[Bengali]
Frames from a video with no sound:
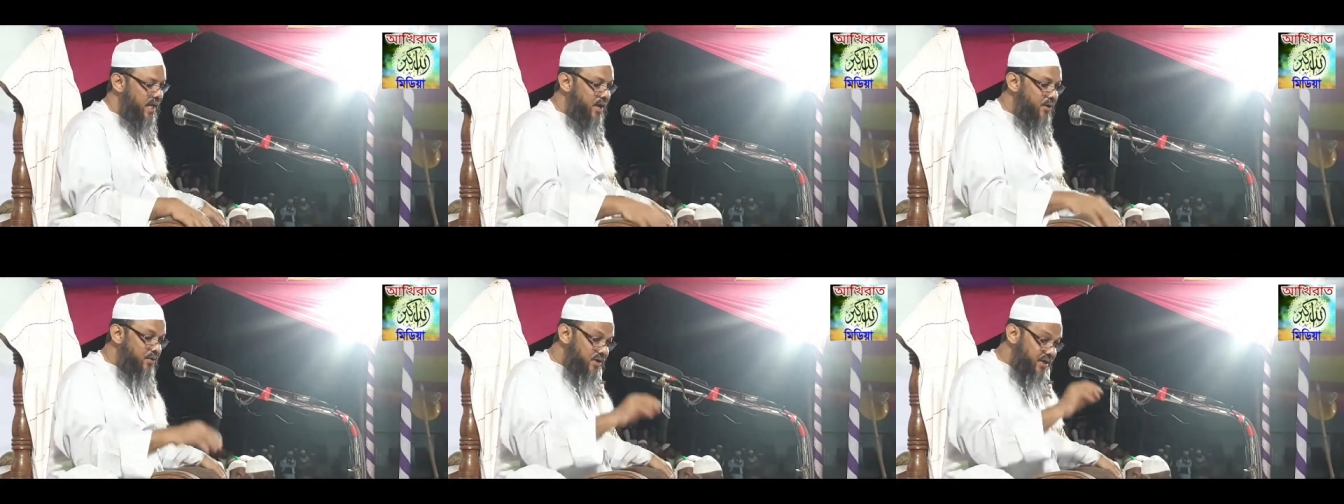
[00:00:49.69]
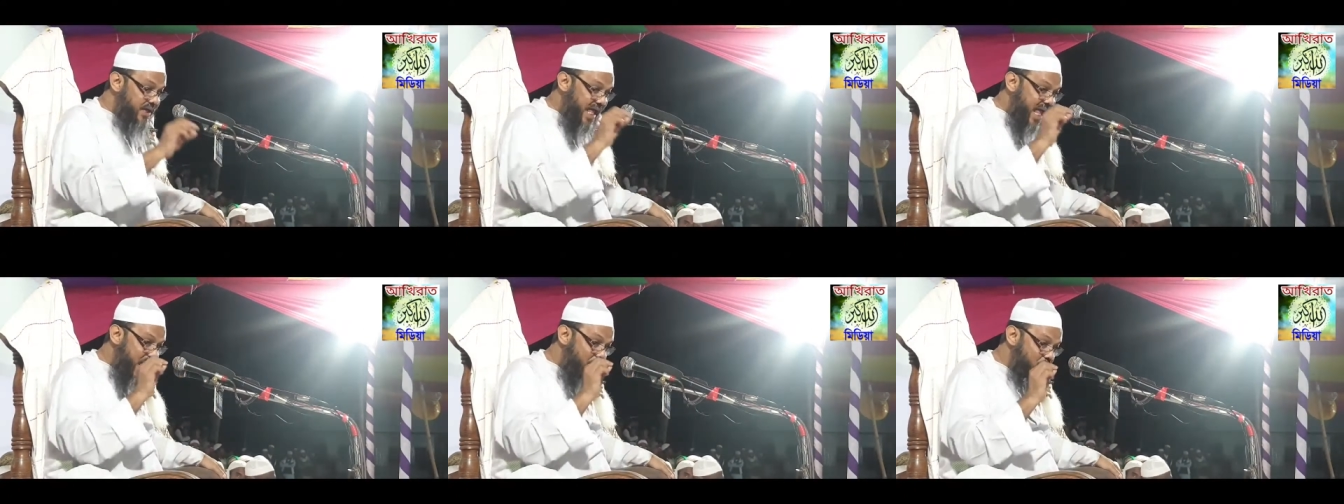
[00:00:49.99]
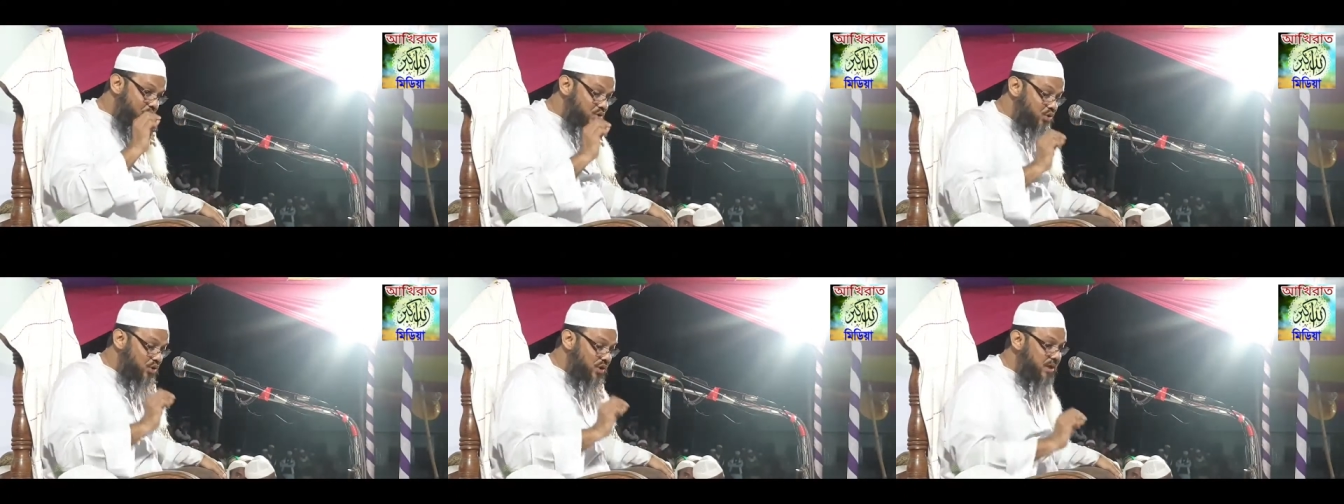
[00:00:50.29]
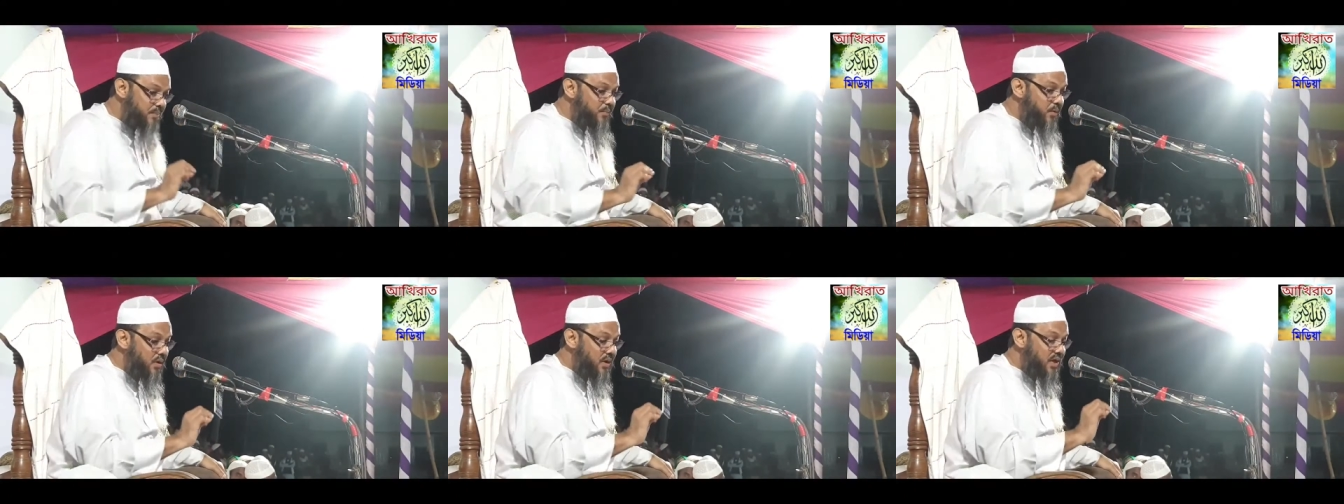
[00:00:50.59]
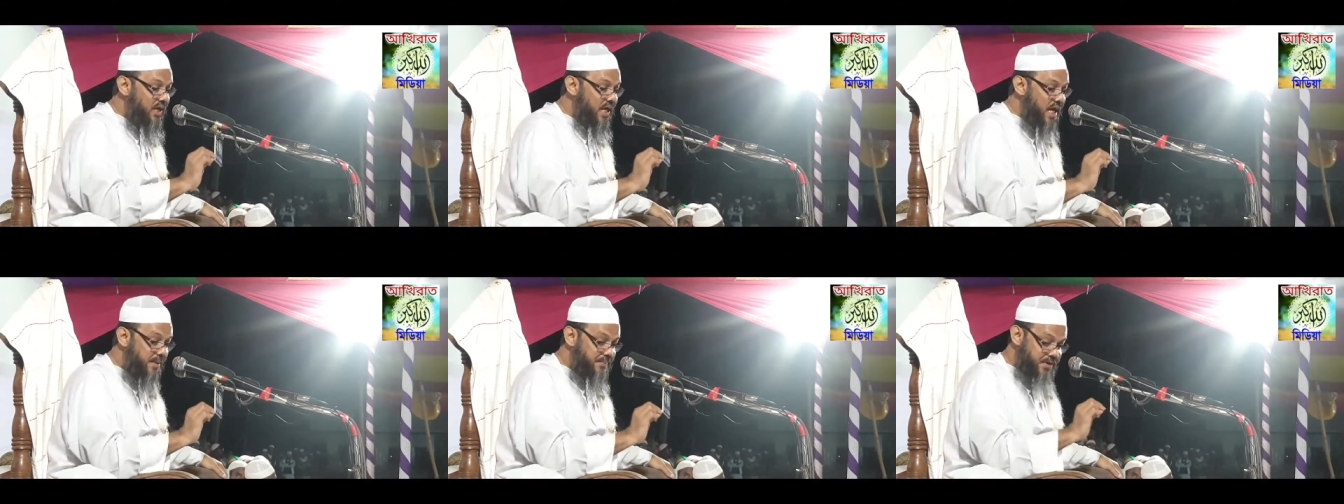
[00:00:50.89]
এখন কেউ যদি
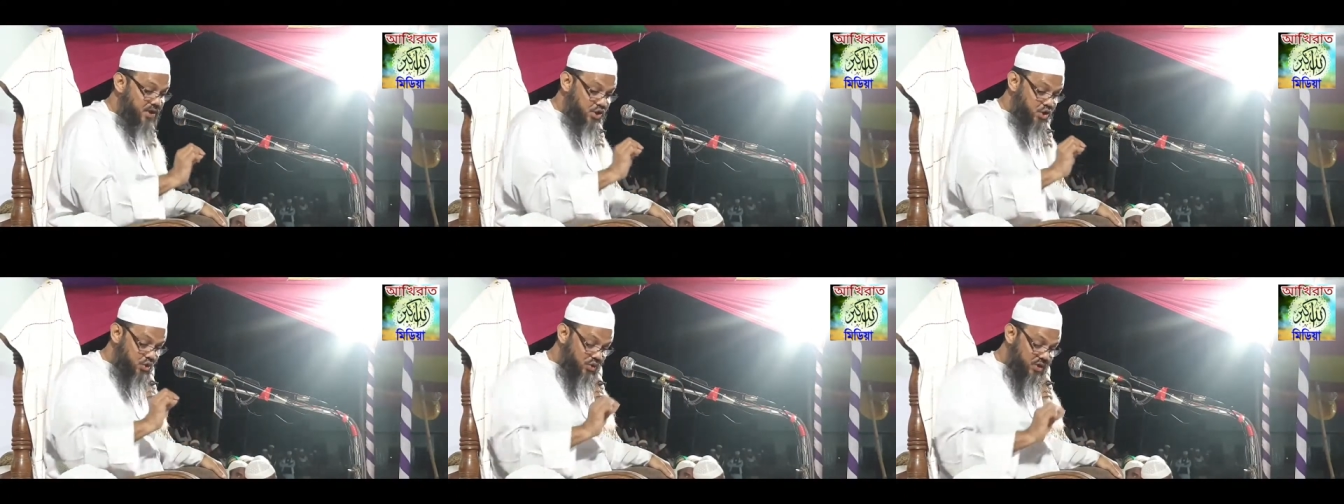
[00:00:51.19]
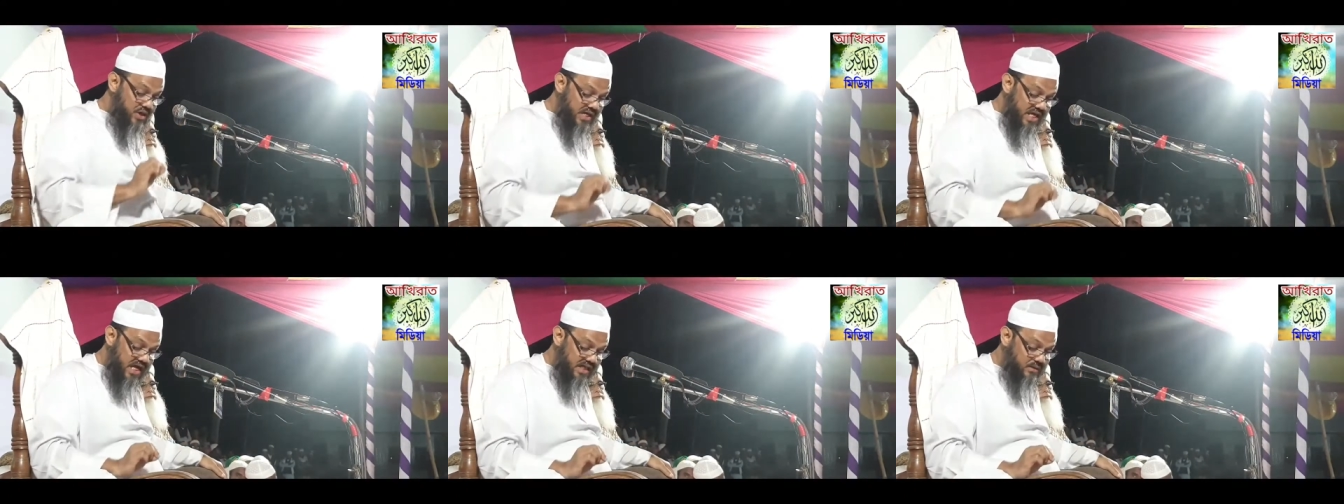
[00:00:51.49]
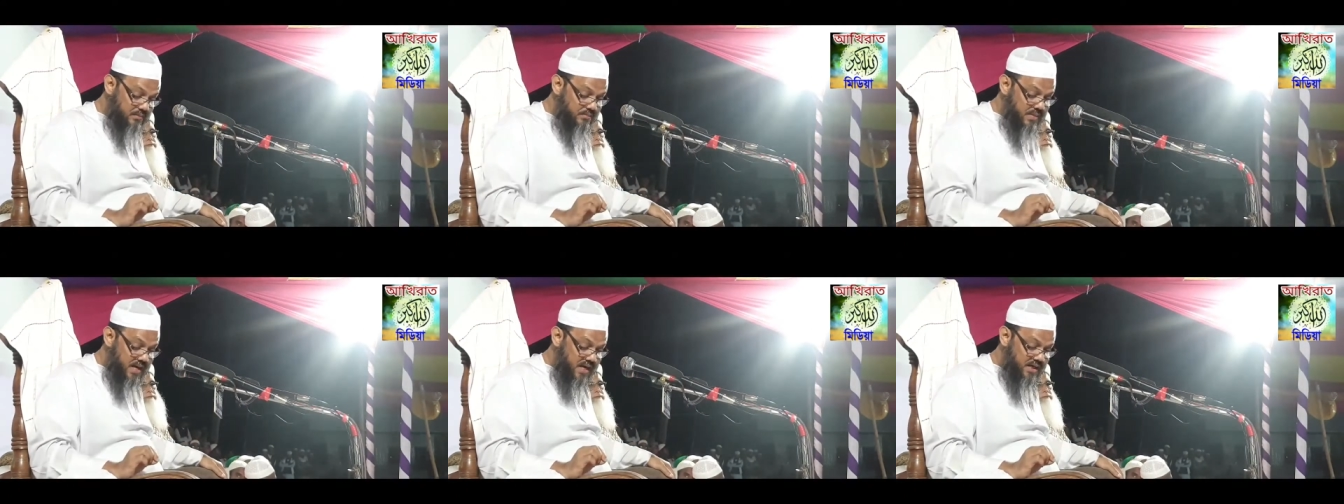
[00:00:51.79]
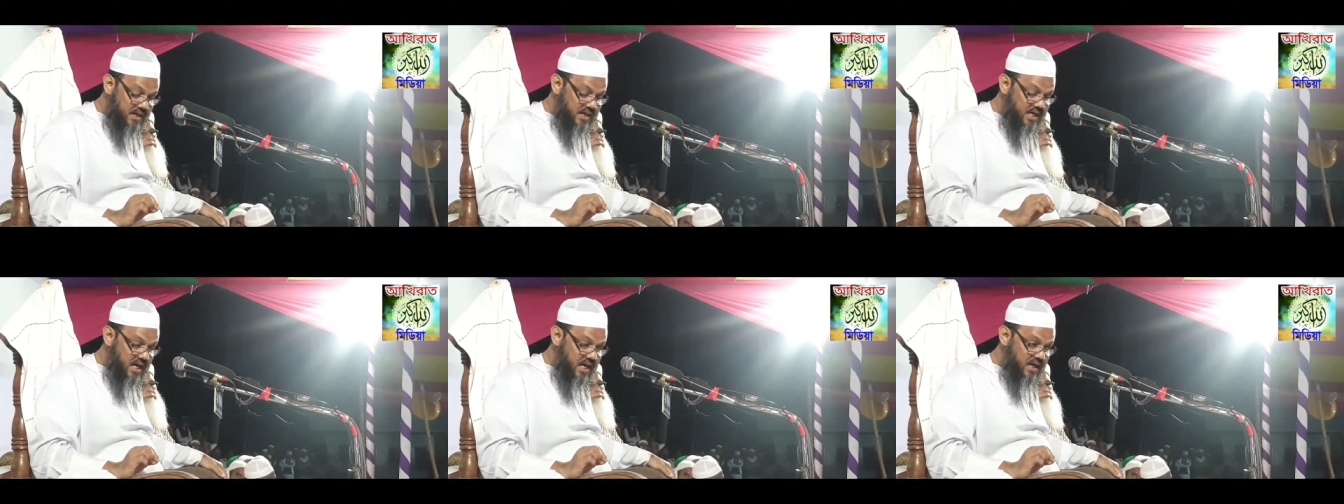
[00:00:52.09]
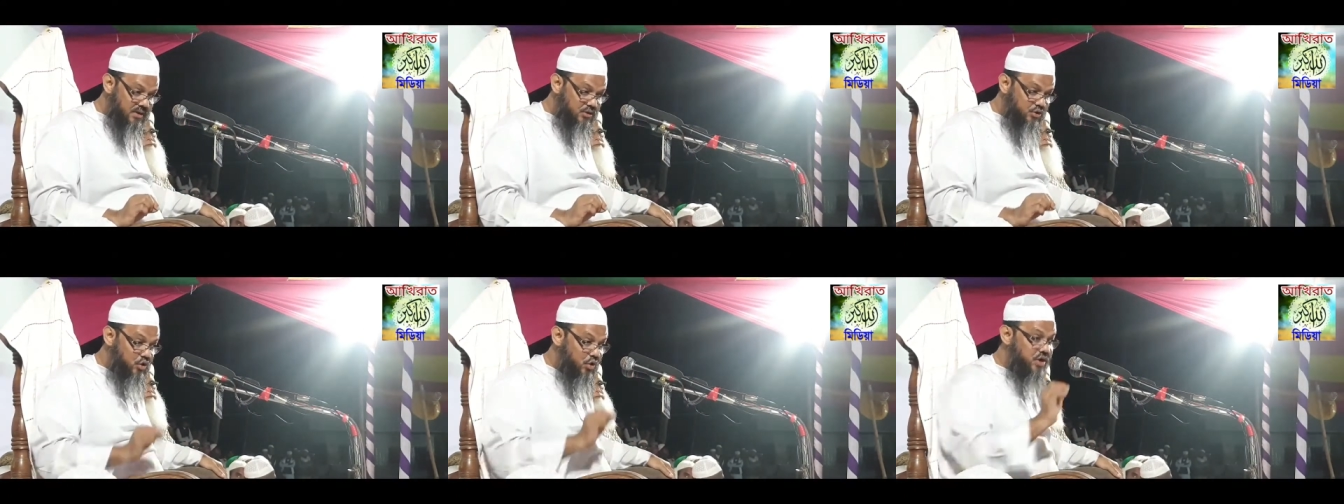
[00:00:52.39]
বলে আমরা শরিয়াত মানি না
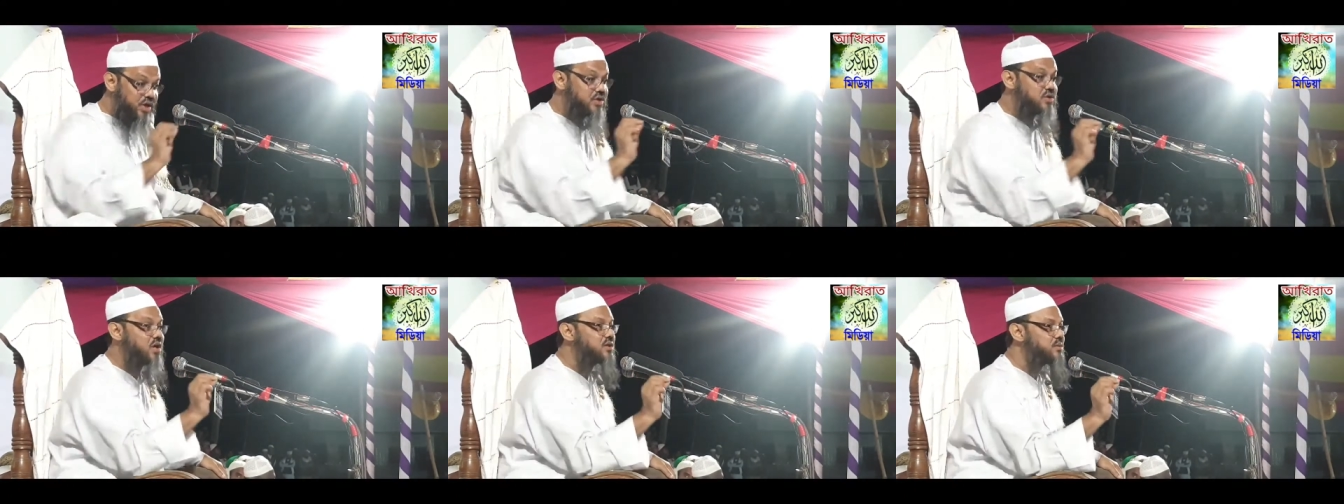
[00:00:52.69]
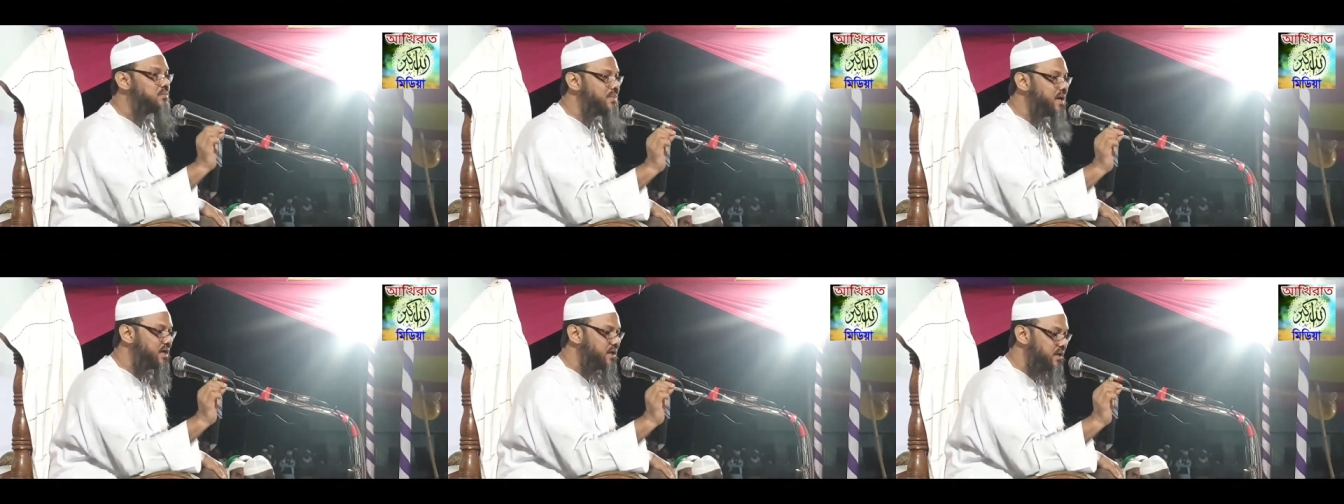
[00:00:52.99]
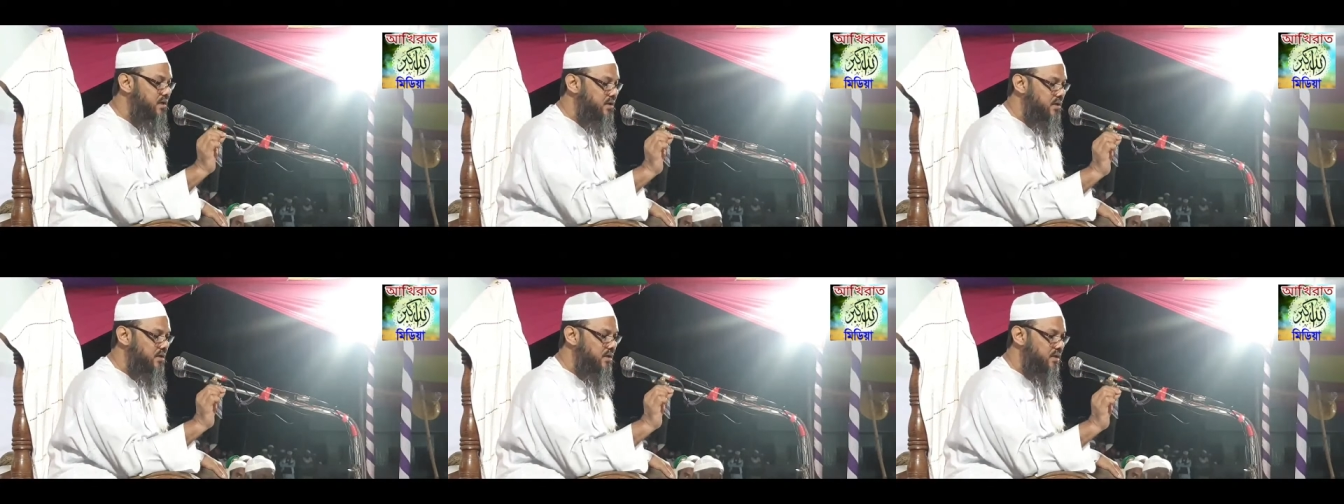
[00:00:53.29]
তরিকত মানি